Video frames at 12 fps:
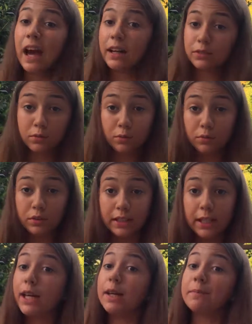a
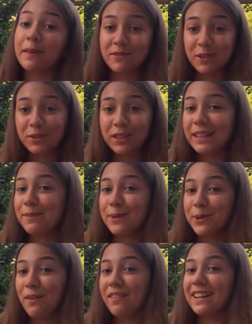tutti e benvenuti nel
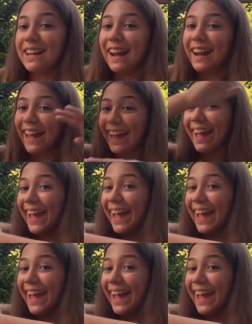mio nuovo canale.